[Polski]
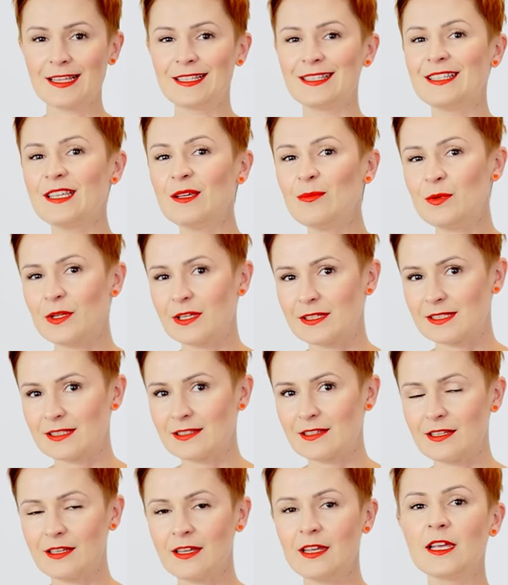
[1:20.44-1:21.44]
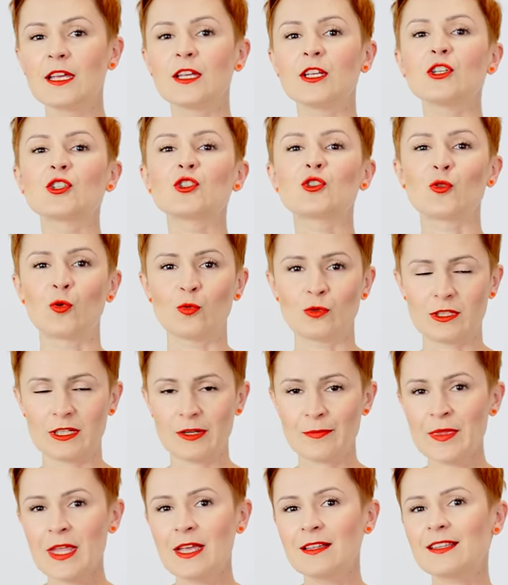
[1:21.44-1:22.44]
niebieski i żółty.
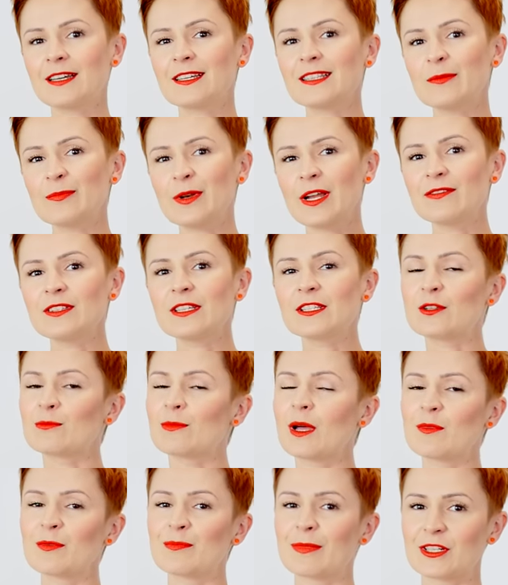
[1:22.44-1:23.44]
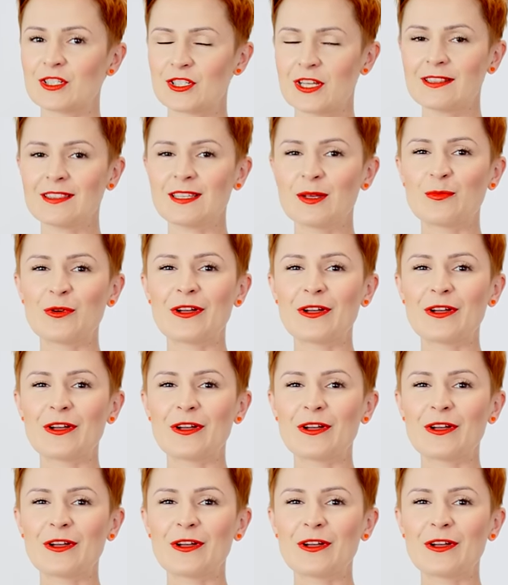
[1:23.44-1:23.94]
Tak naprawdę to mamy magentę,